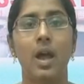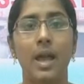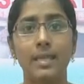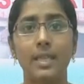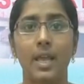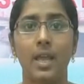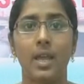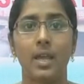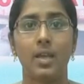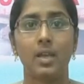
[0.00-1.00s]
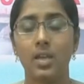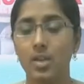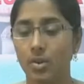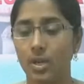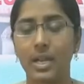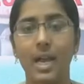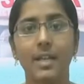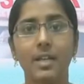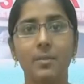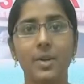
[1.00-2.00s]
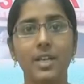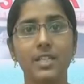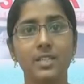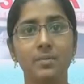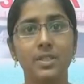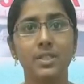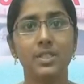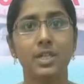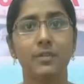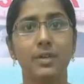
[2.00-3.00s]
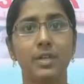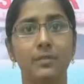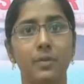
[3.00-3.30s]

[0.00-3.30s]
అయితే ఈ యొక్క కార్యక్రమానికి సంబంధించినటువంటి